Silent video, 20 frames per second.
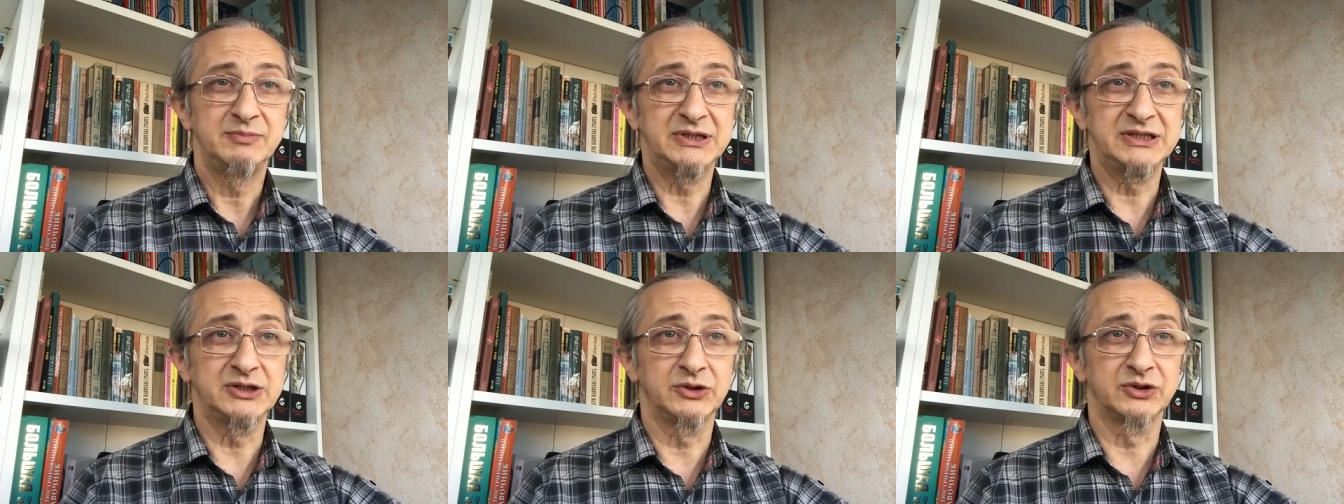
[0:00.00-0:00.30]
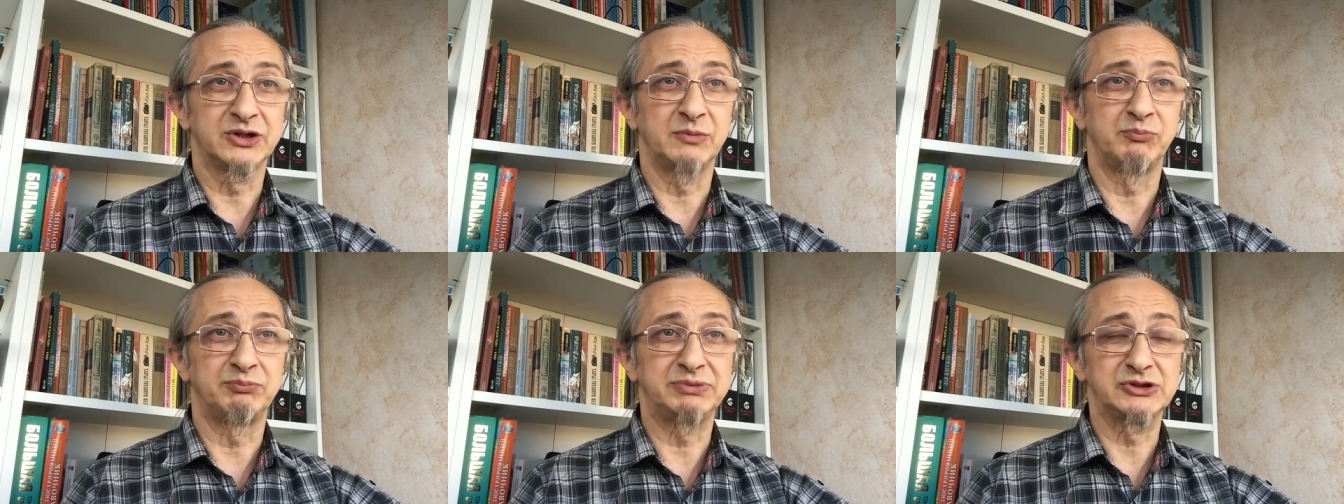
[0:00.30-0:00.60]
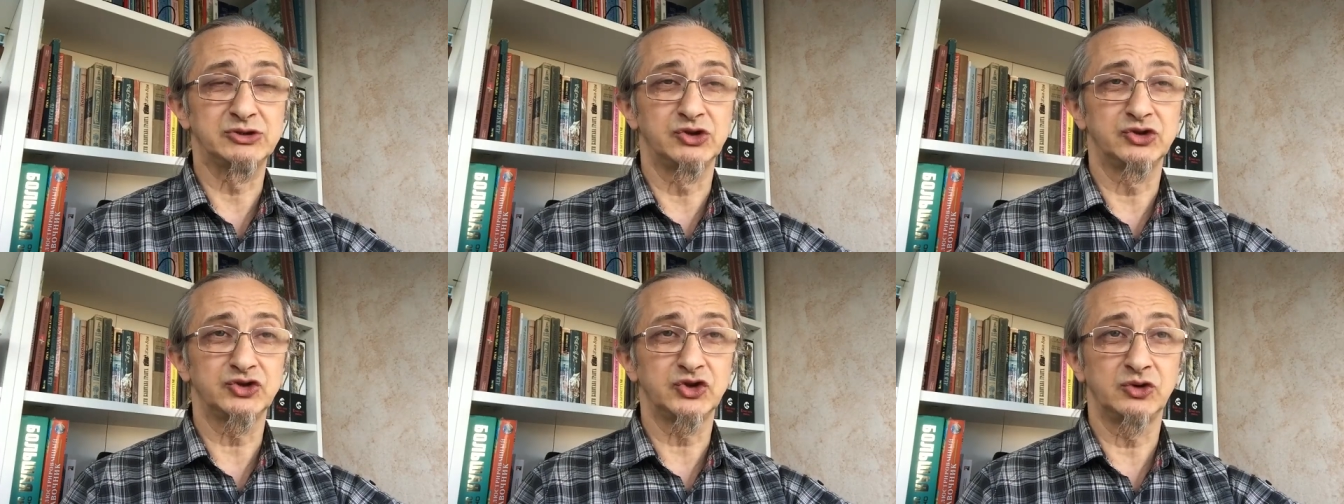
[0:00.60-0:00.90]
периодом
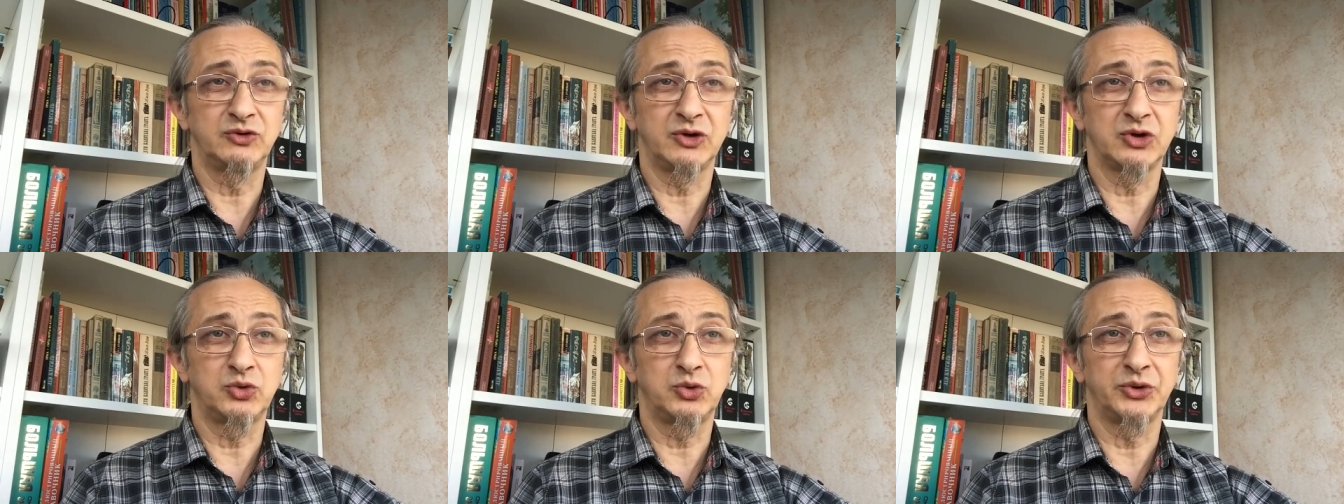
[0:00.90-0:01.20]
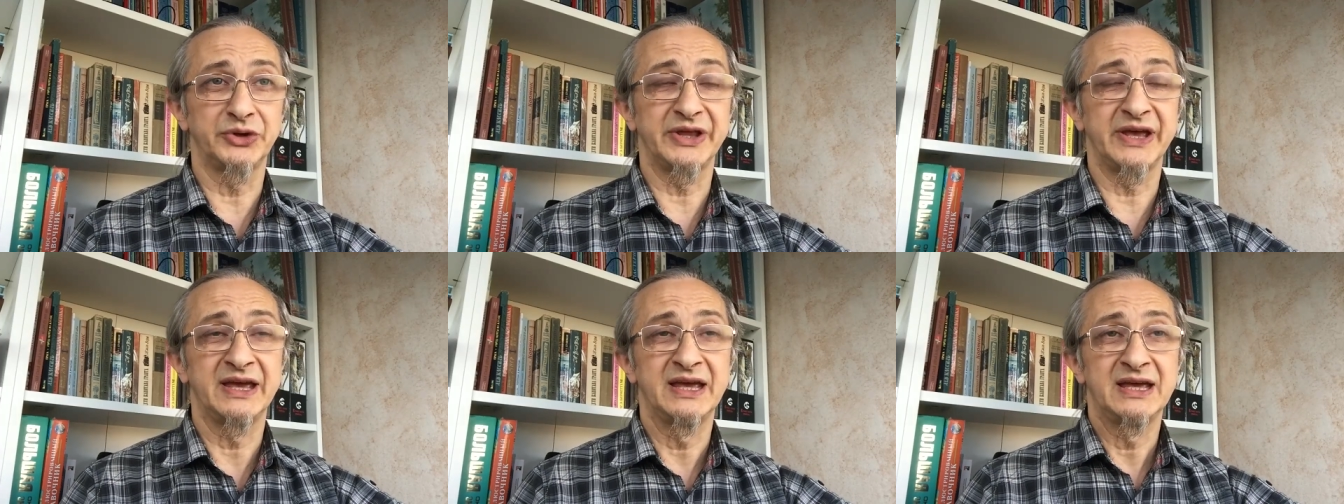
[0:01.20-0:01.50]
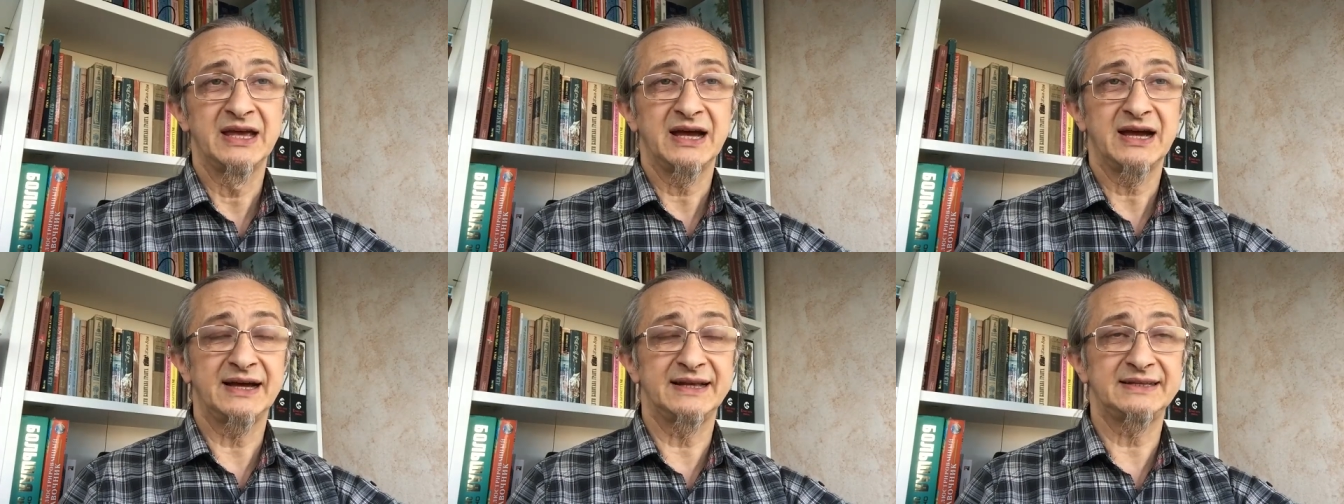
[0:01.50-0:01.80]
прошлого года,
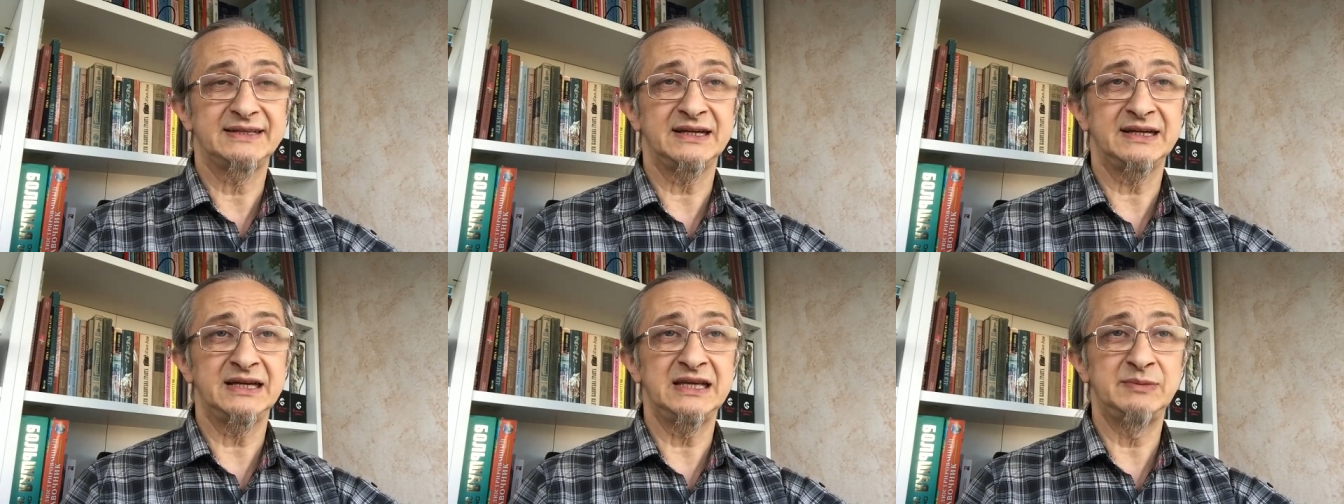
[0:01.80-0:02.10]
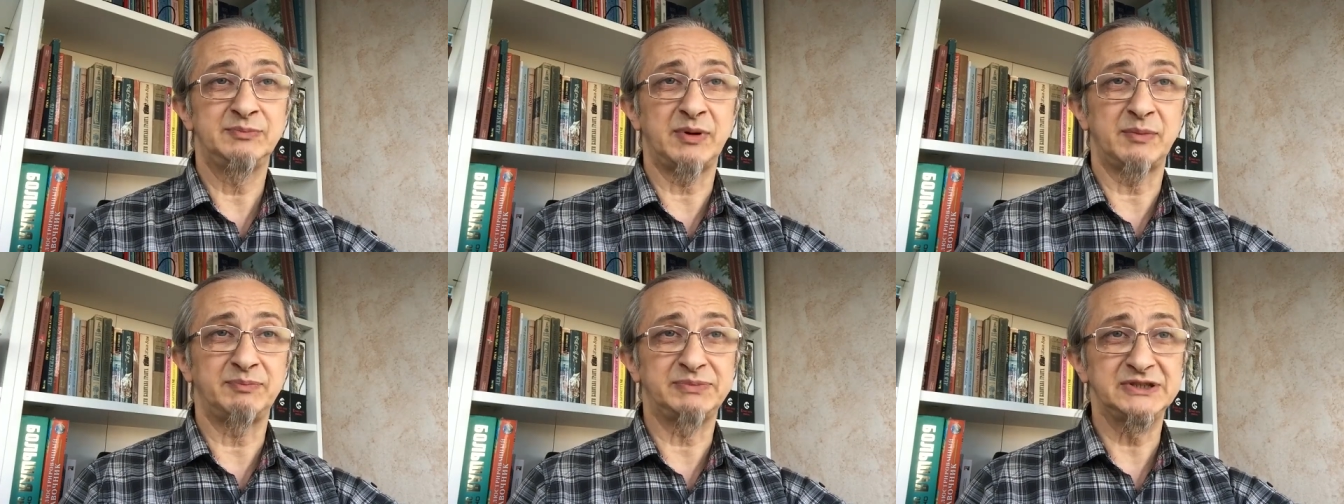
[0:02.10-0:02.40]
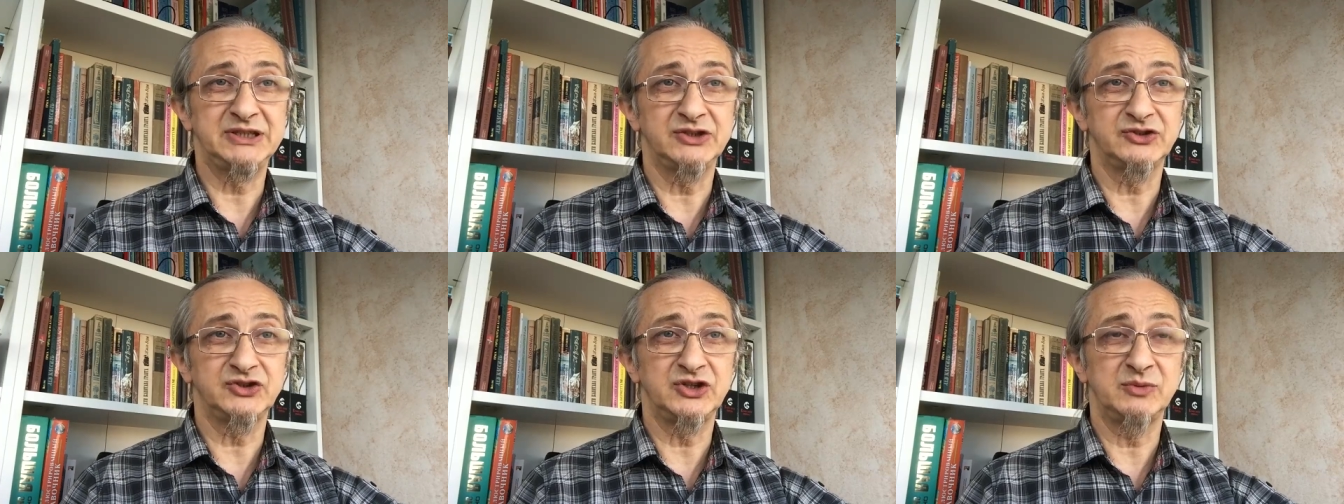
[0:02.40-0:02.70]
хотя и
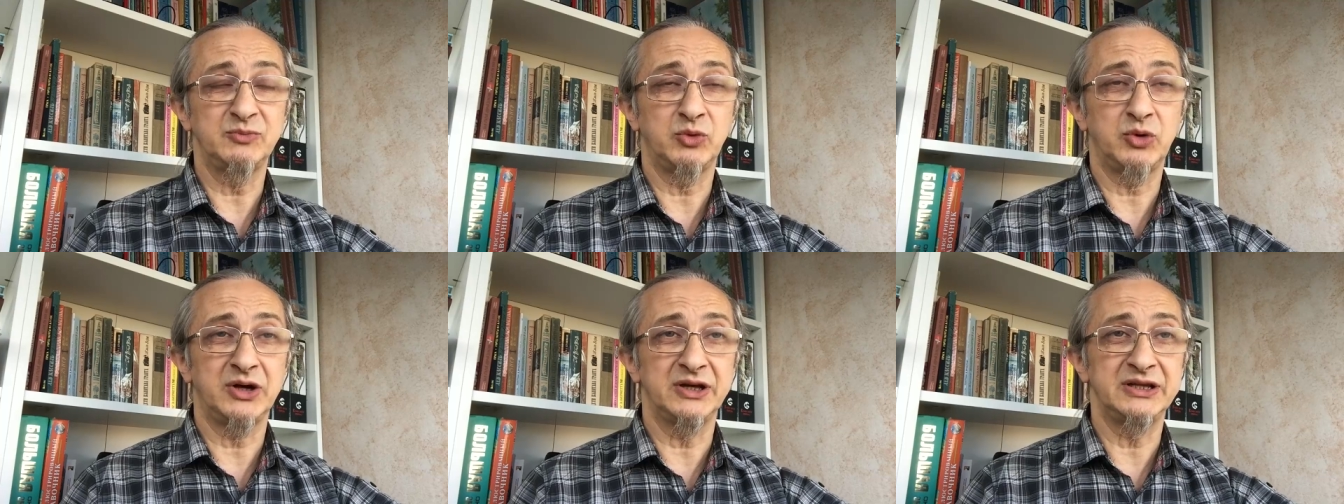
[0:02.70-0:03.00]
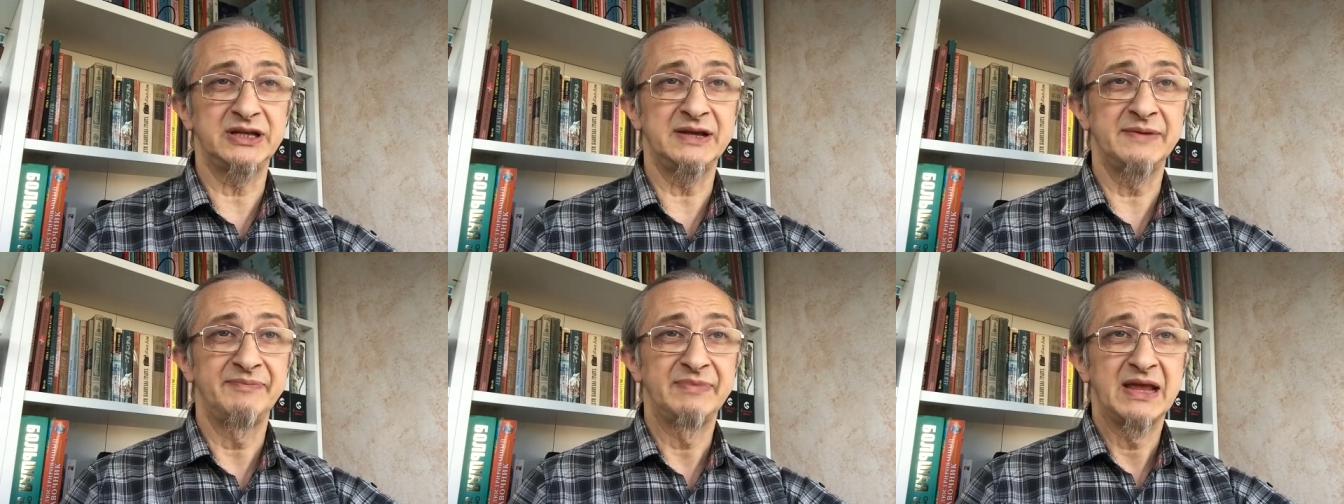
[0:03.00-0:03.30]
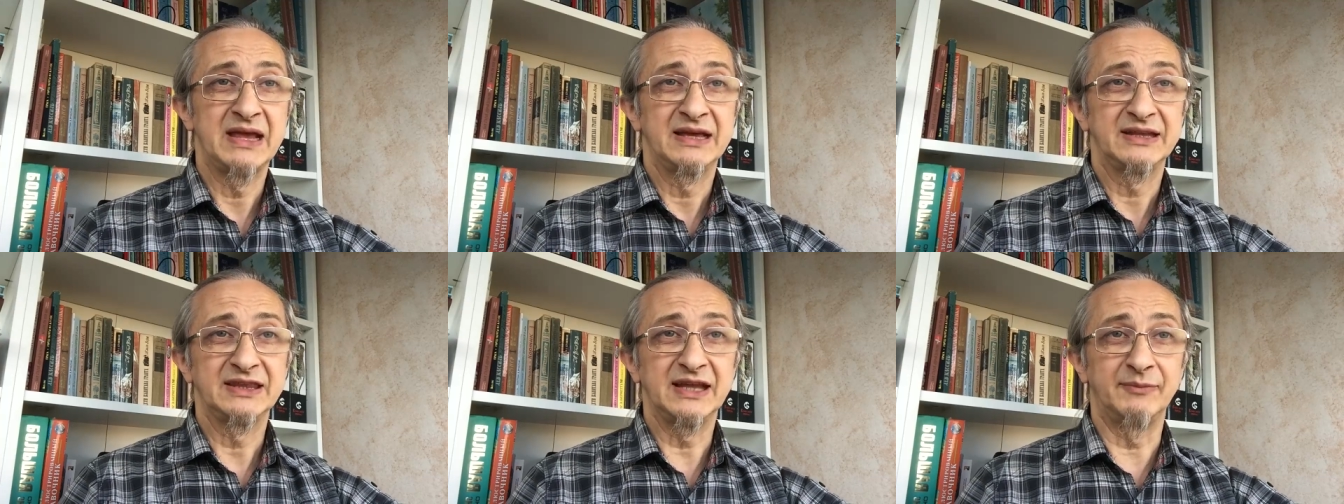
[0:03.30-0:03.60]
по-прежнему они
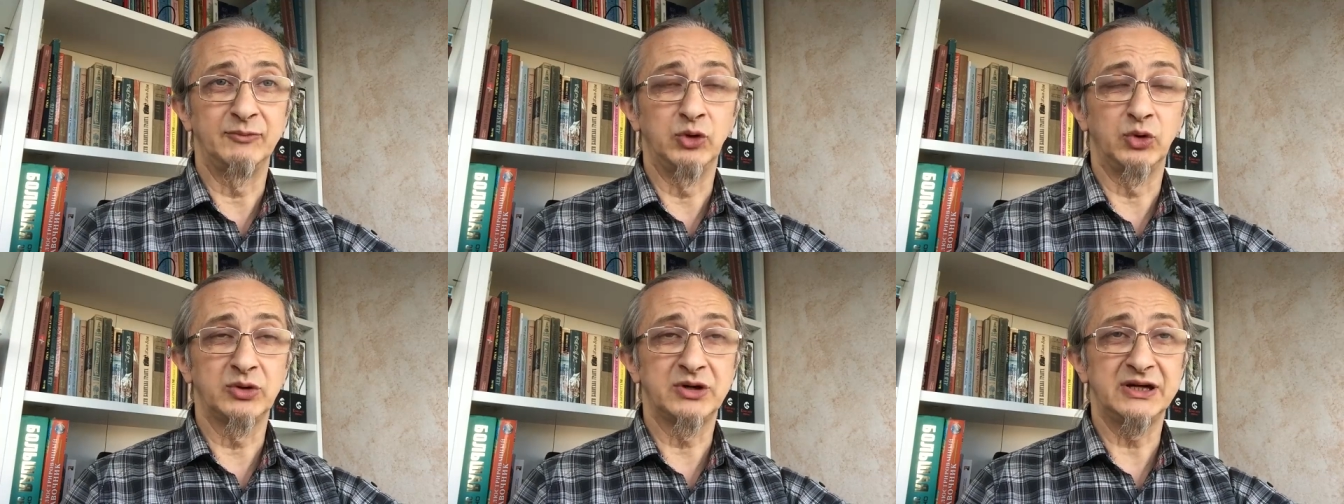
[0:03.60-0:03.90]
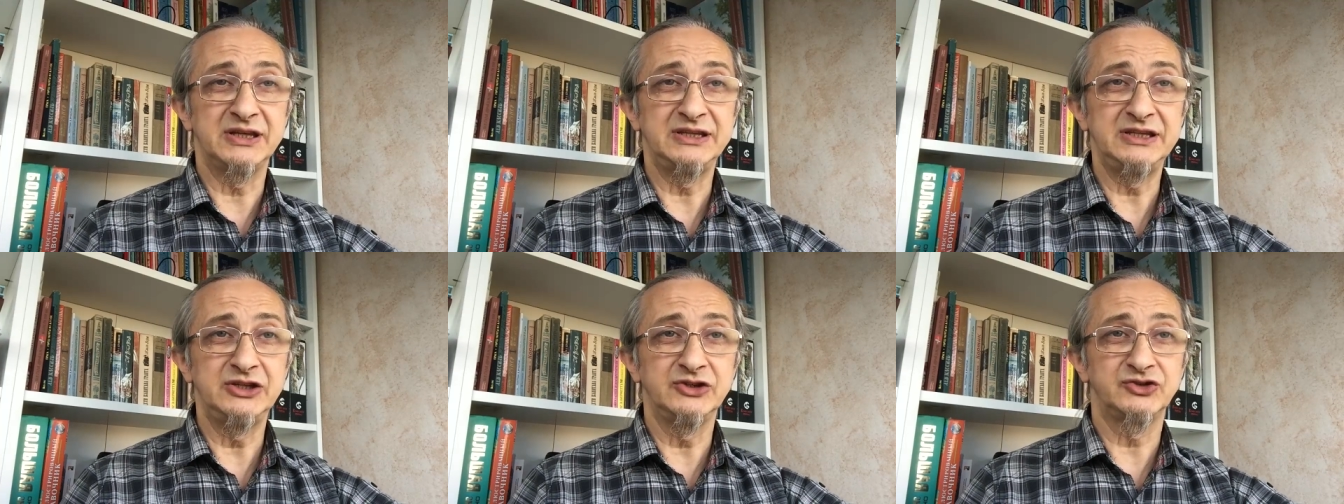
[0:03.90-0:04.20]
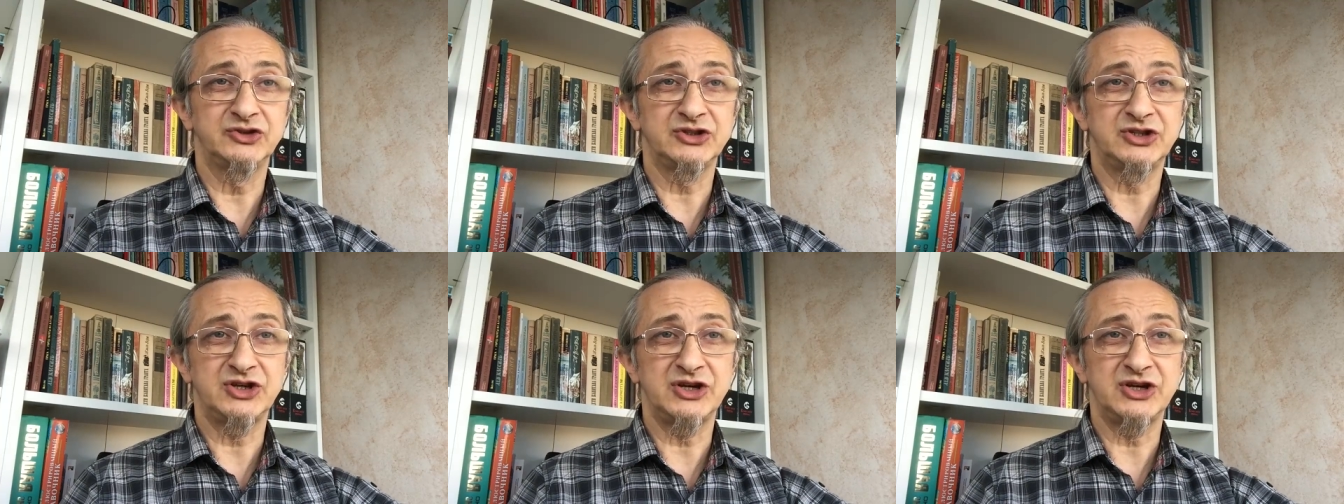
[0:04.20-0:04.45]
намного ниже,